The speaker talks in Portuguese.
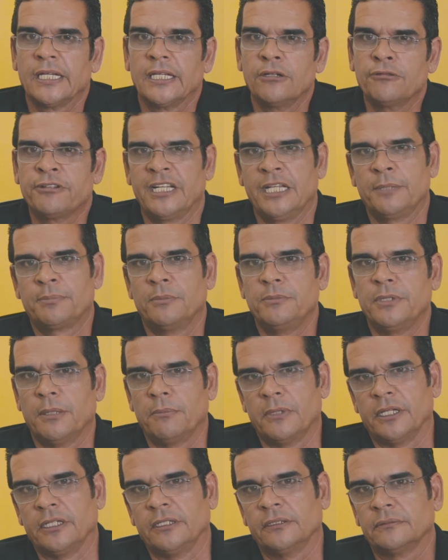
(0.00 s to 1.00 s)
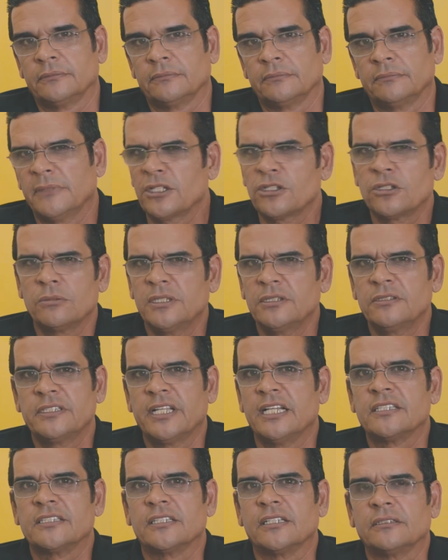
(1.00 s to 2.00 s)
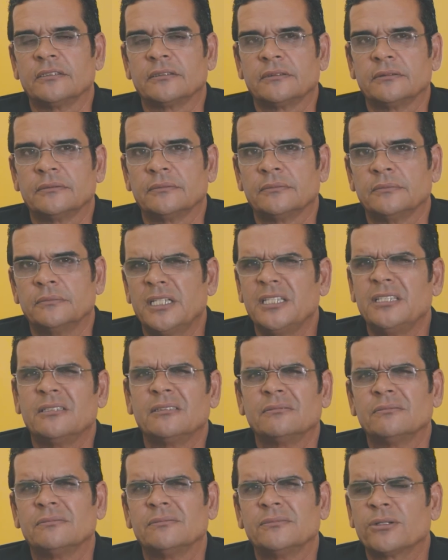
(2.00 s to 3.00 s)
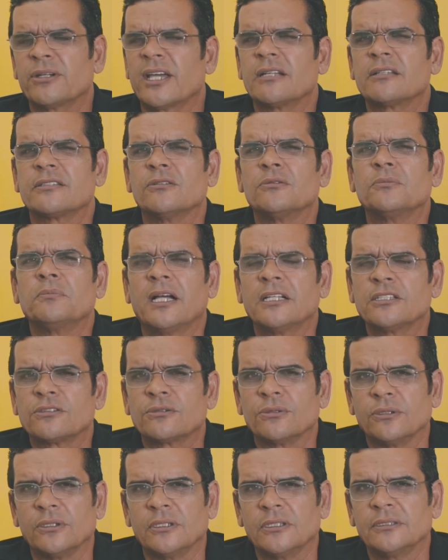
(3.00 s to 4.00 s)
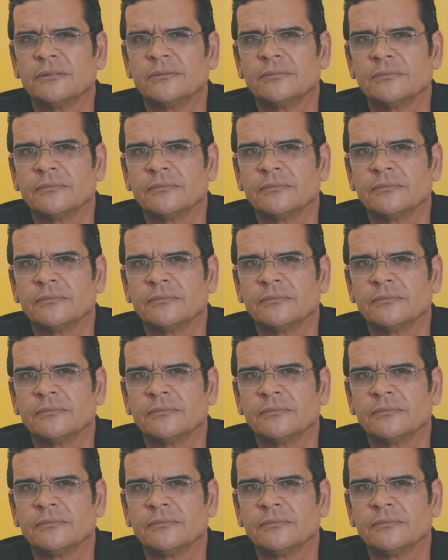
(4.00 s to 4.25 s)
eu falei para minha mãe, mais ou menos 10 anos, mãe, eu quero ser um pastor.